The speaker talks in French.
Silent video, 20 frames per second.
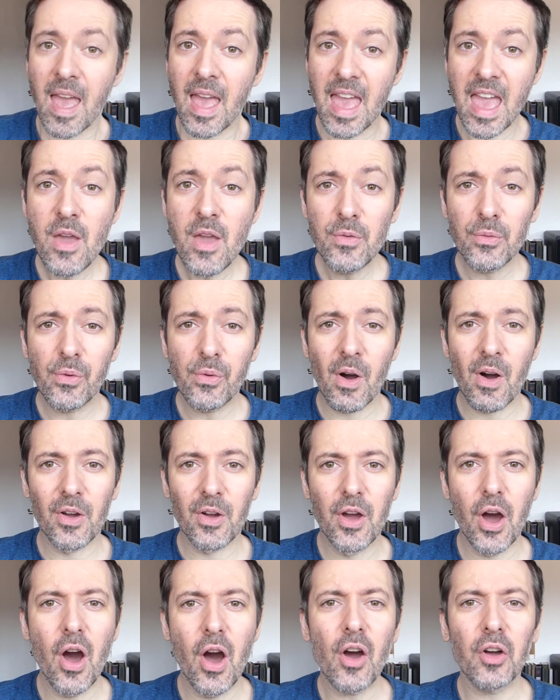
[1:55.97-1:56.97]
Et une fois
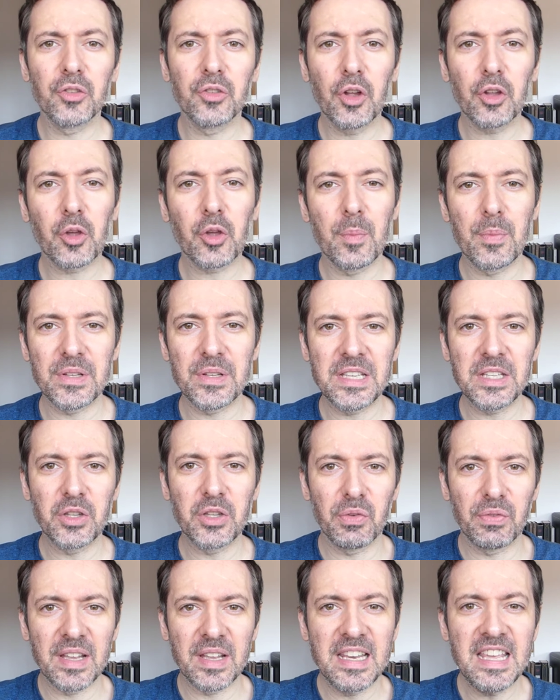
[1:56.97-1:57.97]
encore, notre petite
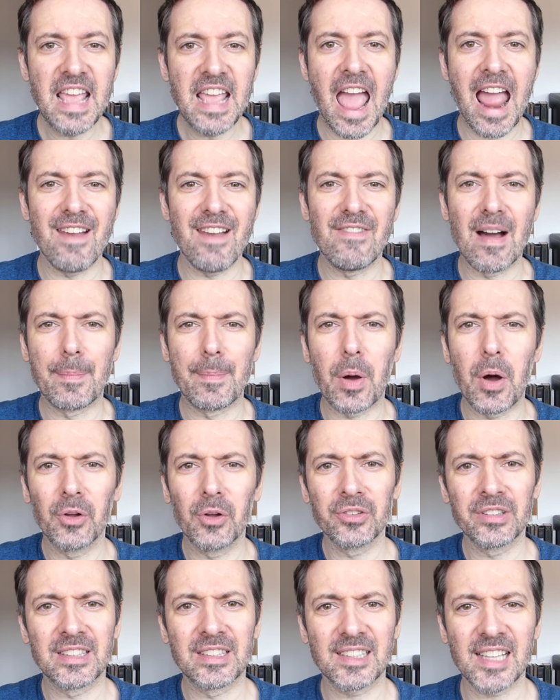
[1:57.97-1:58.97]
Ophélie, elle va
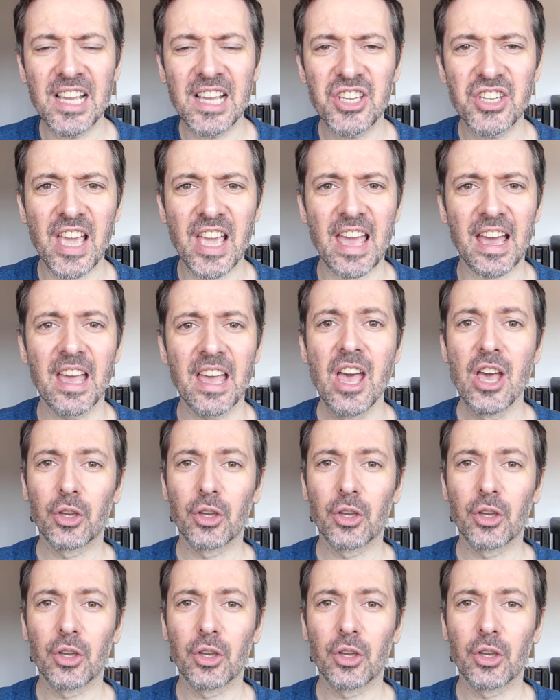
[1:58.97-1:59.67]
prendre très cher.